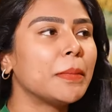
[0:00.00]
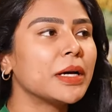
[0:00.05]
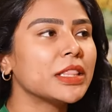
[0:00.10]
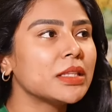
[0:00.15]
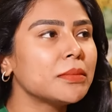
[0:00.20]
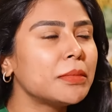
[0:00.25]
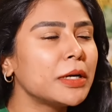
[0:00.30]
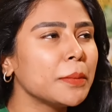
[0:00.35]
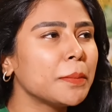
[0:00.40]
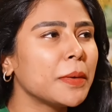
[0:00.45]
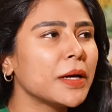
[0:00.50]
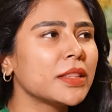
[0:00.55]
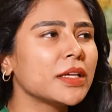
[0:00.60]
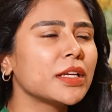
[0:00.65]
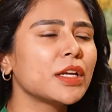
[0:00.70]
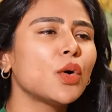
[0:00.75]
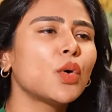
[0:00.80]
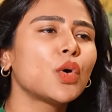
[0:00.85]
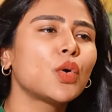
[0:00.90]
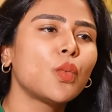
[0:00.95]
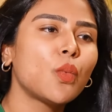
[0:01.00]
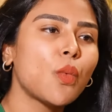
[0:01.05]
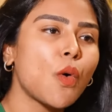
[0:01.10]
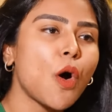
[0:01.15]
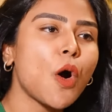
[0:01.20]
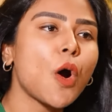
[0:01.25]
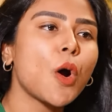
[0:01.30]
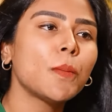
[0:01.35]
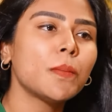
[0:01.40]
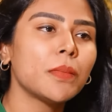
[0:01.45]
மற்றபடி பார்த்தீங்கன்னா ஒரு
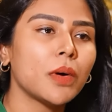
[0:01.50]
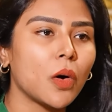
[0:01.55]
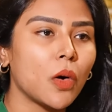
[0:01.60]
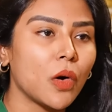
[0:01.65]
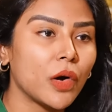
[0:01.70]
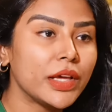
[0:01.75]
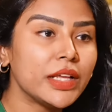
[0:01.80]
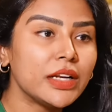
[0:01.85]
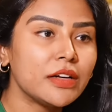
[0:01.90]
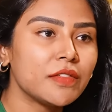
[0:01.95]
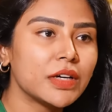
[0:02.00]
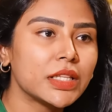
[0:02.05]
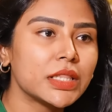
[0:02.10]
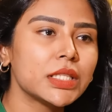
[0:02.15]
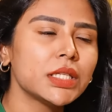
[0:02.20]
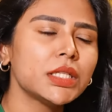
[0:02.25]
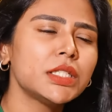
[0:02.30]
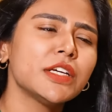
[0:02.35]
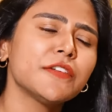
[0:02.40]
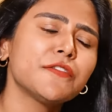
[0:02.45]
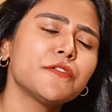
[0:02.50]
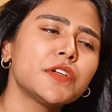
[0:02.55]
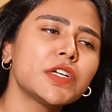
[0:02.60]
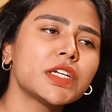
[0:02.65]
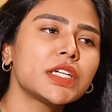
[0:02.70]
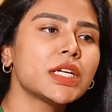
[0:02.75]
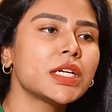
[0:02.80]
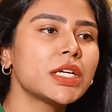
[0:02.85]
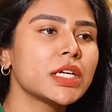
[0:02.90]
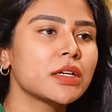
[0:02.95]
வார்ம் ஆயில் வந்து
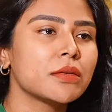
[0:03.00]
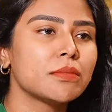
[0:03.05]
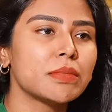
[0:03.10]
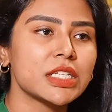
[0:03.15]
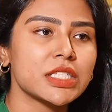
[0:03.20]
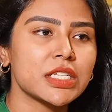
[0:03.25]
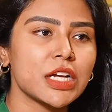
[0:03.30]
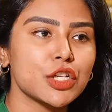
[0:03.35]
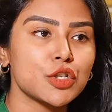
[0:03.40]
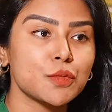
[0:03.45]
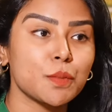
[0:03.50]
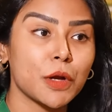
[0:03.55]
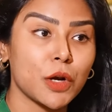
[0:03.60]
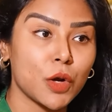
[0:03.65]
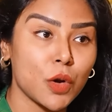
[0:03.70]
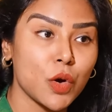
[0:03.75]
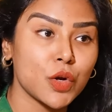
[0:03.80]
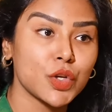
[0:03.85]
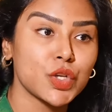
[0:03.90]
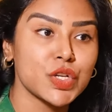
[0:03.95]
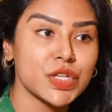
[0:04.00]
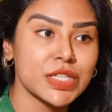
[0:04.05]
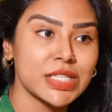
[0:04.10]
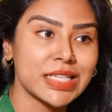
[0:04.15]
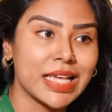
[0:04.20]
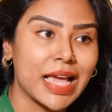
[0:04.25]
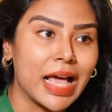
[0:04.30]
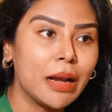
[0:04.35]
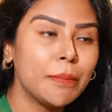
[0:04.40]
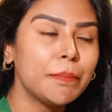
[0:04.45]
டெஃபினட்டாக நீங்கள் மசாஜ் பண்ணலாம் ஆன் யூர்
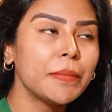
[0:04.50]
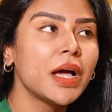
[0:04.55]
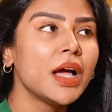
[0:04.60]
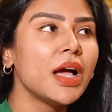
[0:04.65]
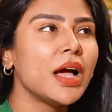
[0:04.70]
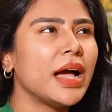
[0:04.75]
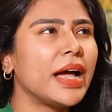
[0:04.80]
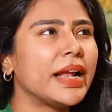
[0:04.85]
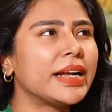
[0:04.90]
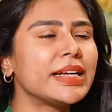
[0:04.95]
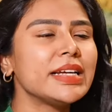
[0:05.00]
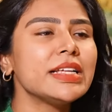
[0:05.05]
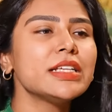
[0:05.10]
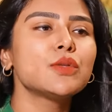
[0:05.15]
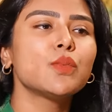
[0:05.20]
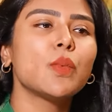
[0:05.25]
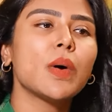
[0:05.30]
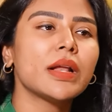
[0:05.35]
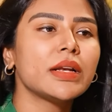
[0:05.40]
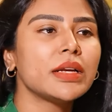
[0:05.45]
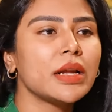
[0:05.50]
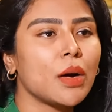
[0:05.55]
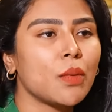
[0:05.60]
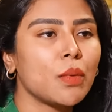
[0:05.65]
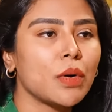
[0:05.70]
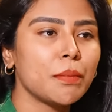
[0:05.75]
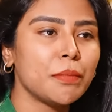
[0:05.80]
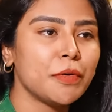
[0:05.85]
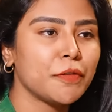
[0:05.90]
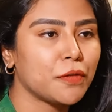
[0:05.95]
ஸ்கேல்ப் அட்லீஸ்ட் ஒன்
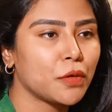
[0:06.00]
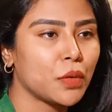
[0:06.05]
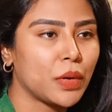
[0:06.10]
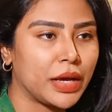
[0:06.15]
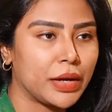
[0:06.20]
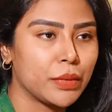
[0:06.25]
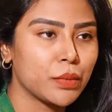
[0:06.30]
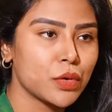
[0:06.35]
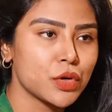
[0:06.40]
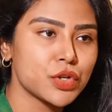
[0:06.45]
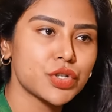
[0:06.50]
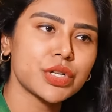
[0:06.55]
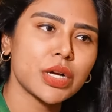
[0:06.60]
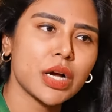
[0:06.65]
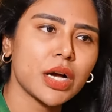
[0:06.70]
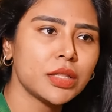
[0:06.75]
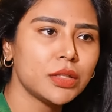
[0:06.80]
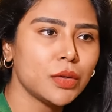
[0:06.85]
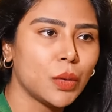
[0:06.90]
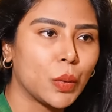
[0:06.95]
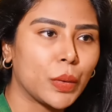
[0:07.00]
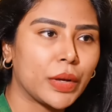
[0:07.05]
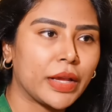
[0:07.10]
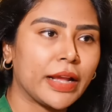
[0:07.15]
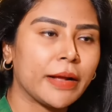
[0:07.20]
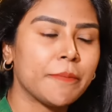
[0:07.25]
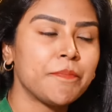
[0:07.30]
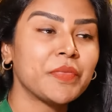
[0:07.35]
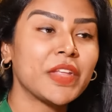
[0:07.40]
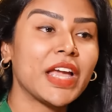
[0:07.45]
ஹவர் பிஃபோர் ஹேர் வாஷ் அது
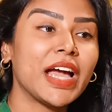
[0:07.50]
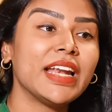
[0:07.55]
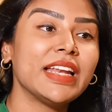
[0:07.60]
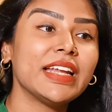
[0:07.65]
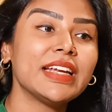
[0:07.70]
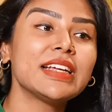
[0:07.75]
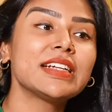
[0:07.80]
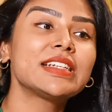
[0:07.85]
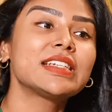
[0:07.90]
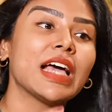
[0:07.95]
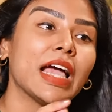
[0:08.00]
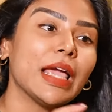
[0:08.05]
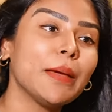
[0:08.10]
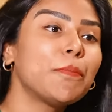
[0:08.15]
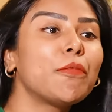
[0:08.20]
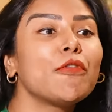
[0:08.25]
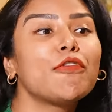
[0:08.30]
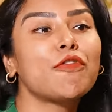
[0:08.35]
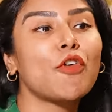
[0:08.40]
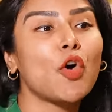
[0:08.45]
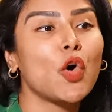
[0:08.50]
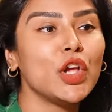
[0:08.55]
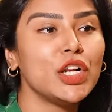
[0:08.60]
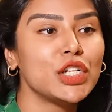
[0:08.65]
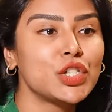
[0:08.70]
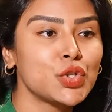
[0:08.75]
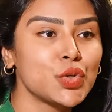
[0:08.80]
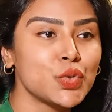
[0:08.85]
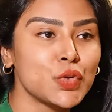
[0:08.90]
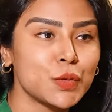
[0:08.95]
ஓகே அண்ட் என்ன டைப் ஆஃப்
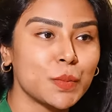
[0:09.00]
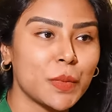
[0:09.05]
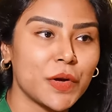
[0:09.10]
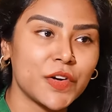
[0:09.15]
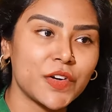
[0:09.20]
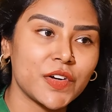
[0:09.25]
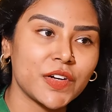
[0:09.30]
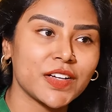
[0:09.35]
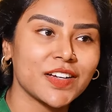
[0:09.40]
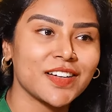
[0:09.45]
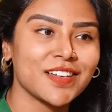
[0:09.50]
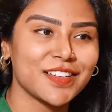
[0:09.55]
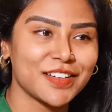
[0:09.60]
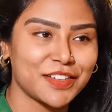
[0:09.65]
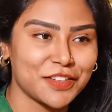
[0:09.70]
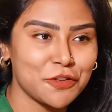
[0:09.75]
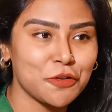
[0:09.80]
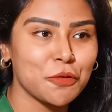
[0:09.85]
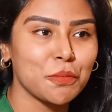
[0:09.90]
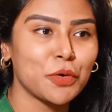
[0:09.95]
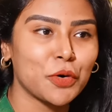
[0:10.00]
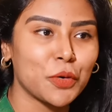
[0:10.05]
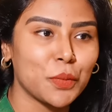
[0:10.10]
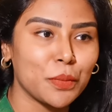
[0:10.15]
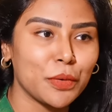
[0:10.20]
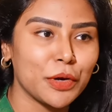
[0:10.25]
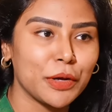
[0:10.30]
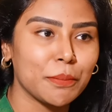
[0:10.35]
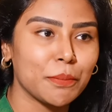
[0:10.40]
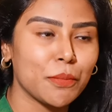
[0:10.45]
ஆயில் சூஸ் பண்ணுறீங்கிறது ரொம்ப
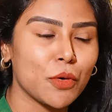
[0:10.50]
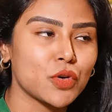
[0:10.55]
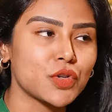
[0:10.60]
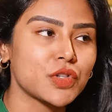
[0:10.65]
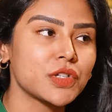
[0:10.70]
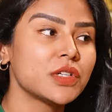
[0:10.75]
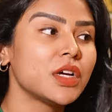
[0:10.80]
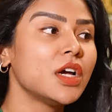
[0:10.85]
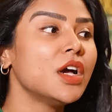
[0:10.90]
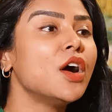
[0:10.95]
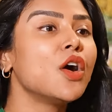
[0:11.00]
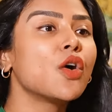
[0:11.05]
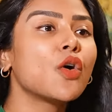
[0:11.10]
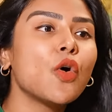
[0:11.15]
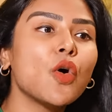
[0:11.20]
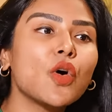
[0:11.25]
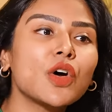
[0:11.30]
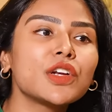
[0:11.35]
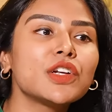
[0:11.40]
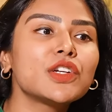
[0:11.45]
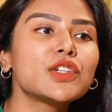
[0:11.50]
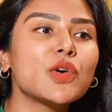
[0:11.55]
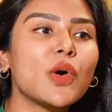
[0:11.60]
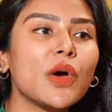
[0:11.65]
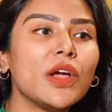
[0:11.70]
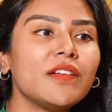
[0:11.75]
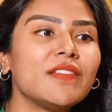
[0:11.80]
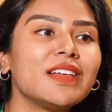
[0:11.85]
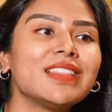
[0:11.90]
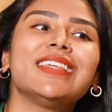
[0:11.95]
ரொம்ப இம்பார்ட்டன்ட் கோகோனட்
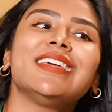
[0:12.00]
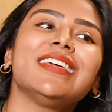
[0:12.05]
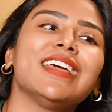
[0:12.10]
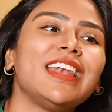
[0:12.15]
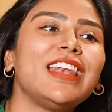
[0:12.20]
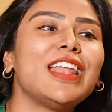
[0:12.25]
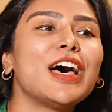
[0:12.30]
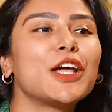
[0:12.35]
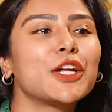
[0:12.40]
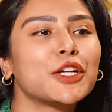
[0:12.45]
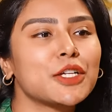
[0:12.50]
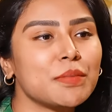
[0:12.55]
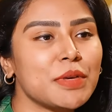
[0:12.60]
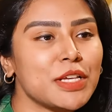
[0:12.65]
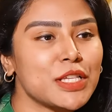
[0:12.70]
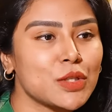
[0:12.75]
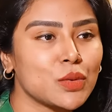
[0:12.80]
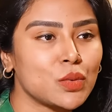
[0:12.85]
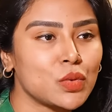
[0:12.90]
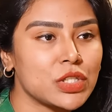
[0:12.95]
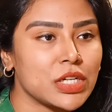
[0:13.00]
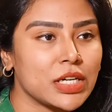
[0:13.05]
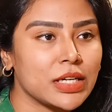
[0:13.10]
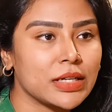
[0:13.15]
ஆயில் வந்து எல்லாருக்குமே சூட்